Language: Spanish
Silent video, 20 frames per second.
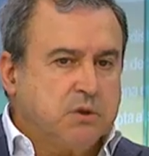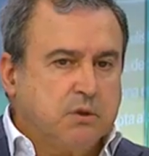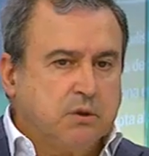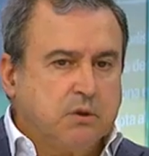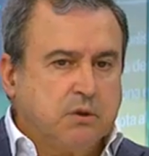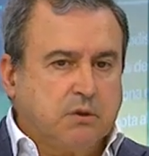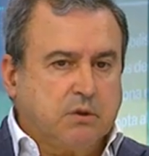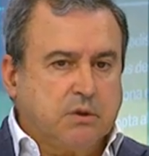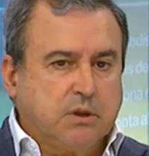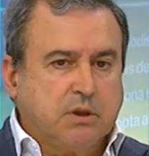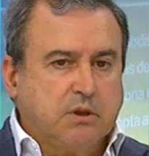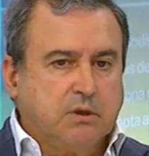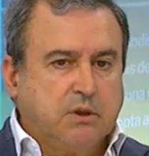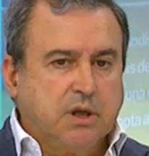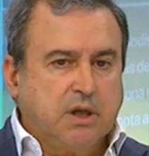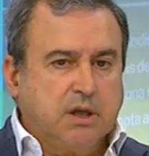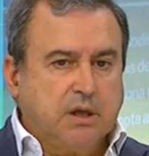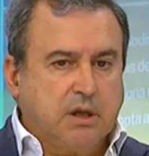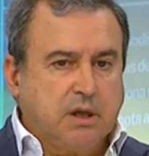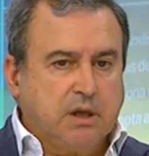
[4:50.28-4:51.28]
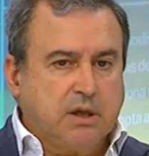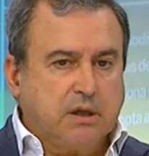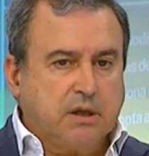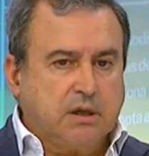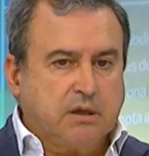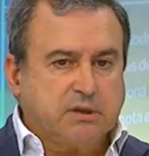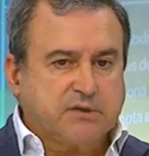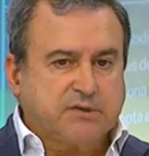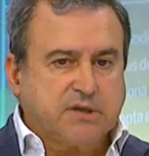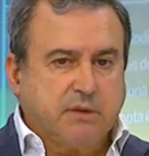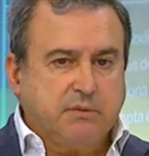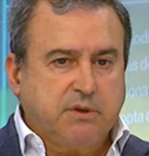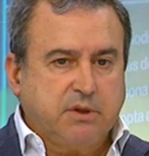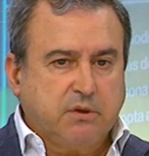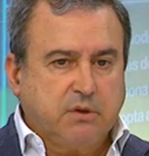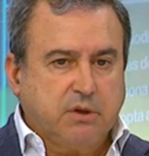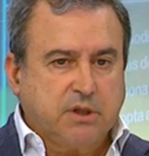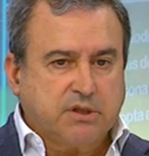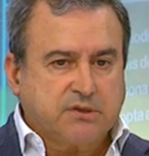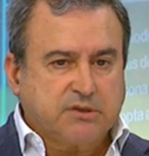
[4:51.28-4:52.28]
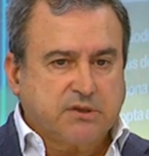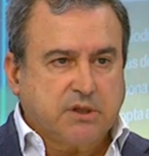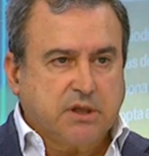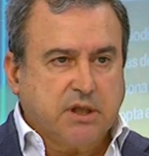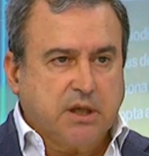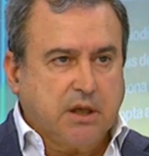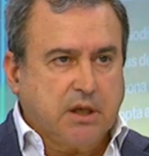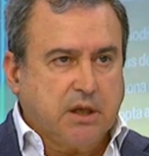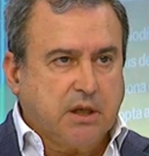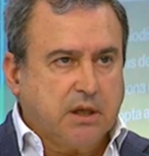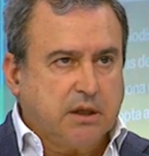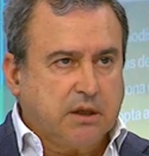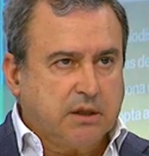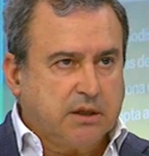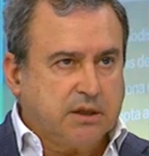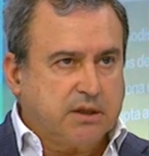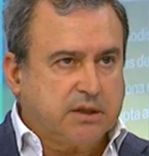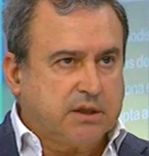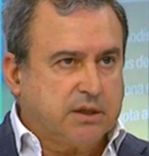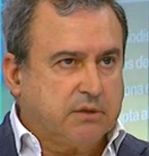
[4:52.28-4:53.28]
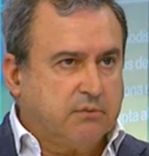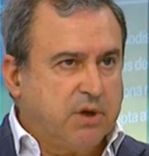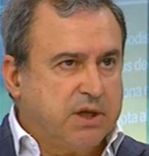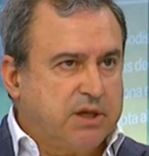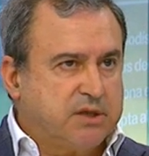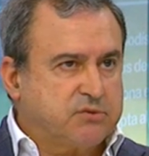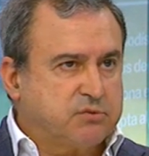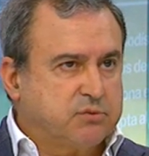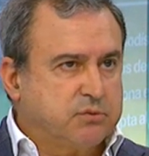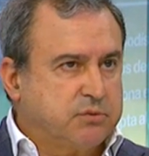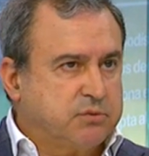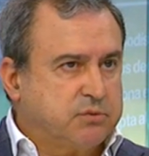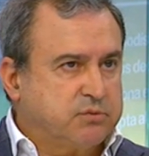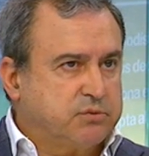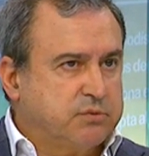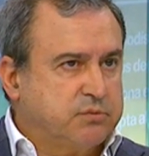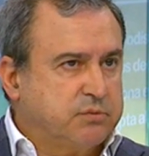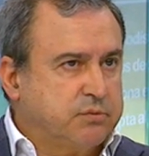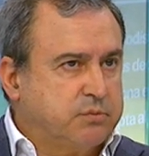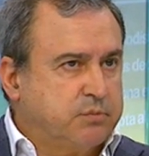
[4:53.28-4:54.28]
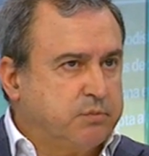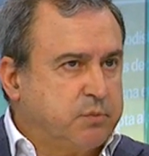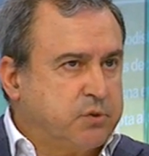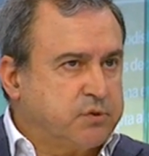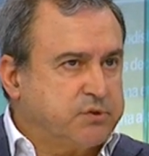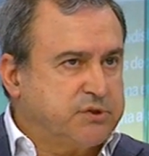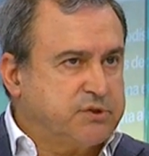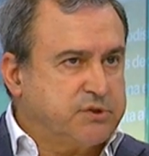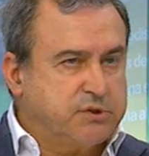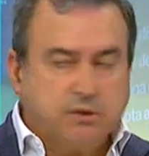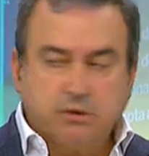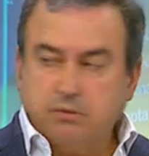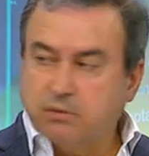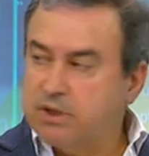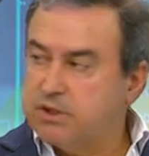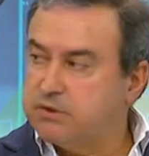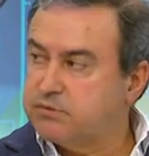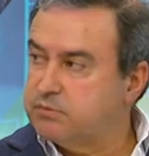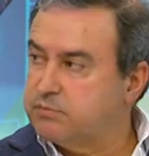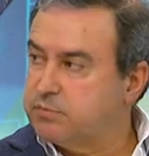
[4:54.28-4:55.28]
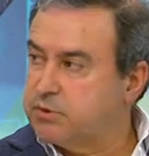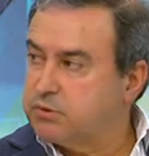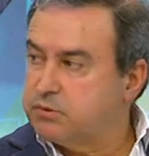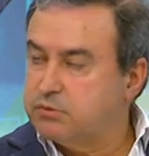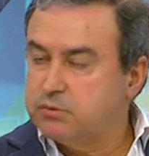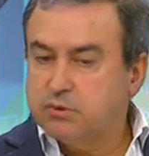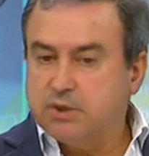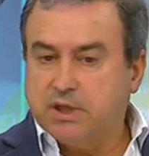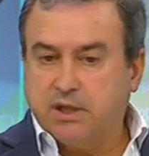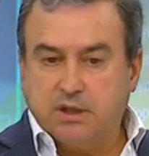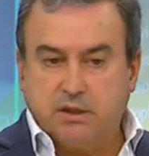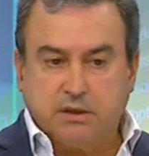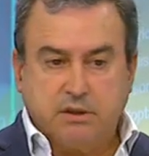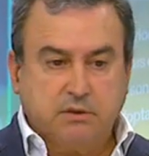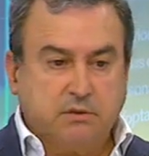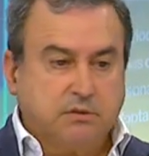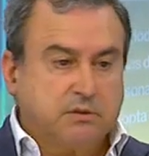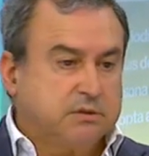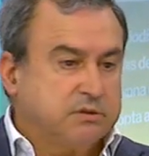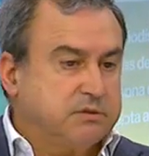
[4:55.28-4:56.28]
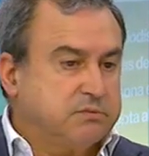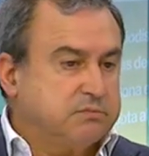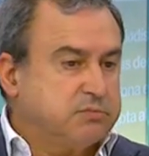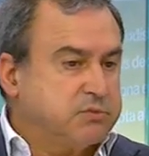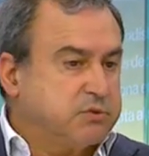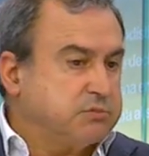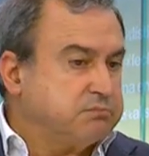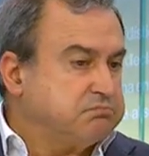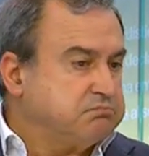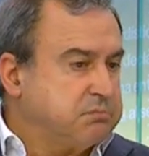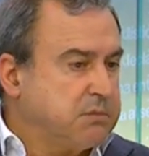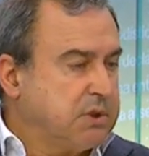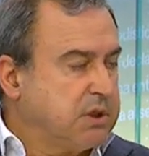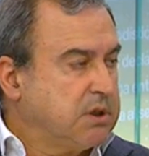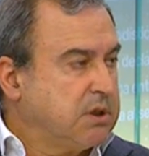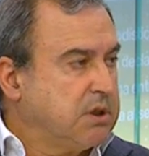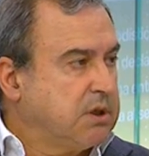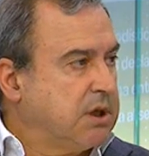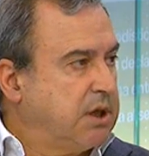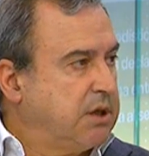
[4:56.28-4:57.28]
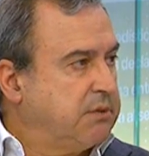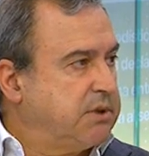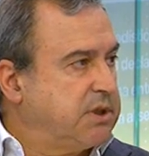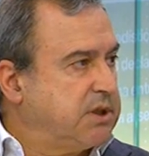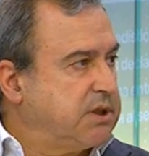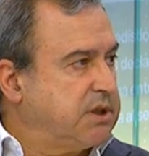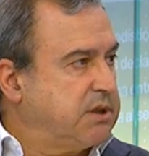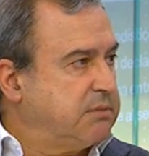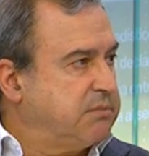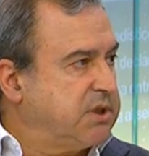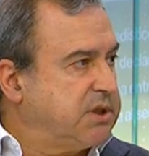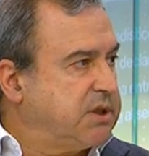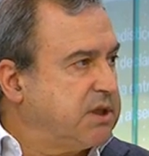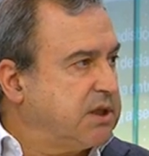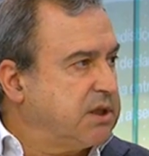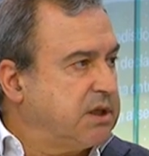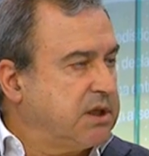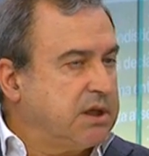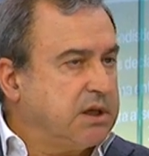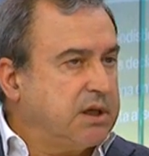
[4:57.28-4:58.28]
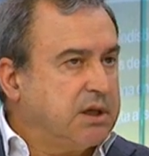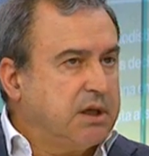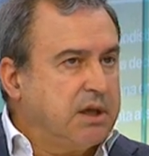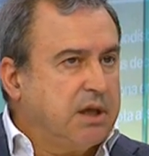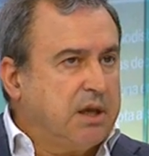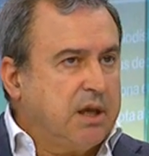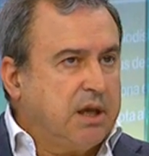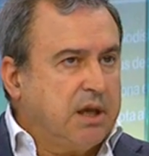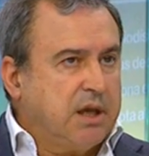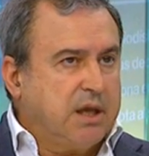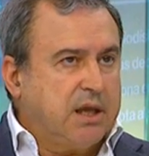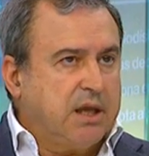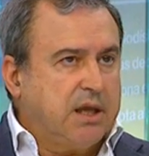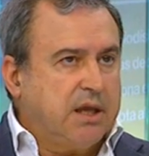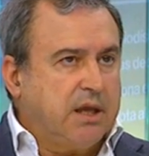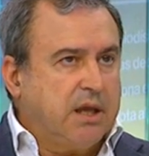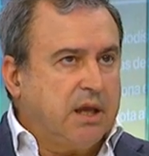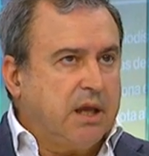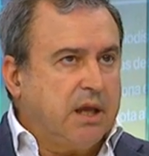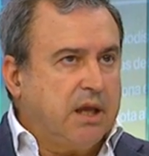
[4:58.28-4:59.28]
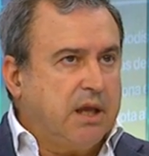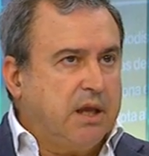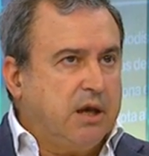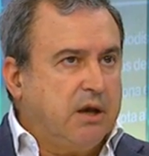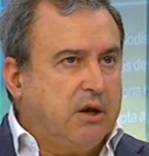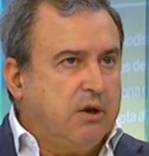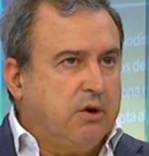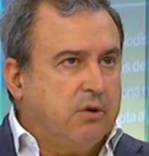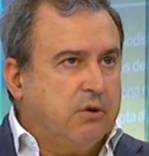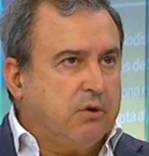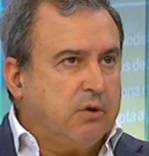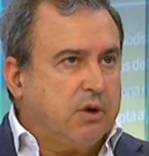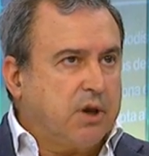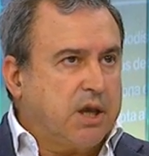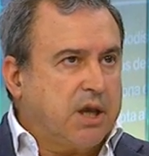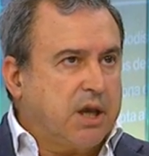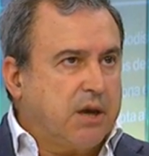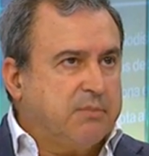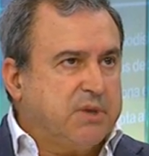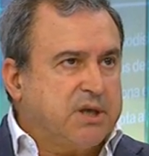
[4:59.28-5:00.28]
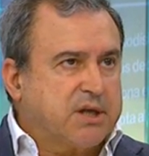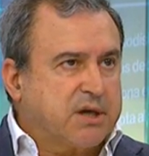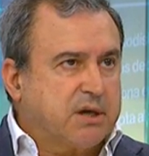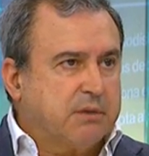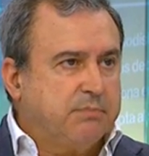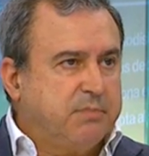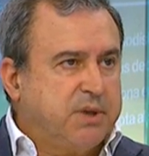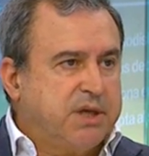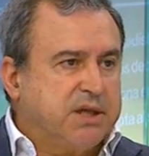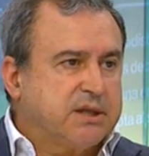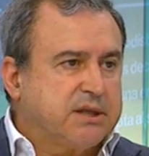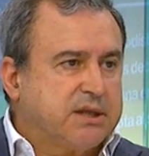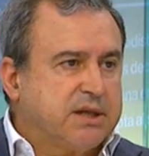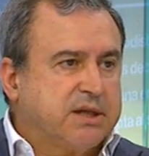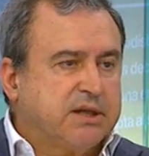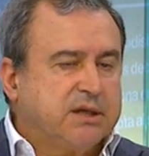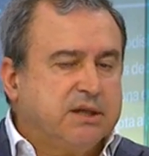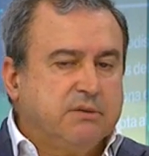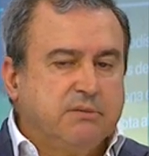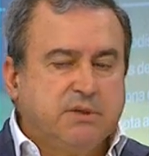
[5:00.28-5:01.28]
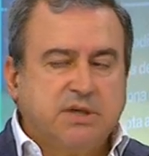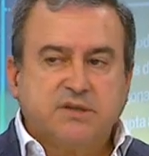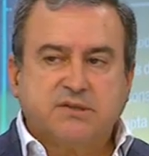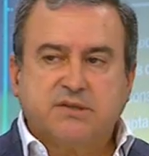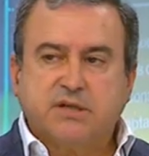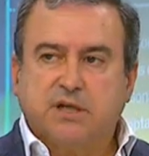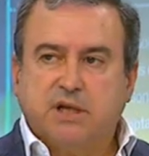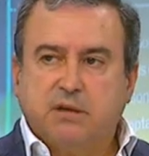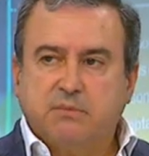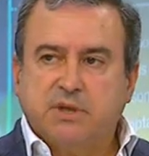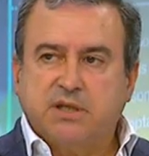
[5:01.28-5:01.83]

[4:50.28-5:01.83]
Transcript: No, él eh, sabido es este, cuál es su, posición, cuál es su postura. evidentemente que, que en lo que a mí respecta, ni bien llegué al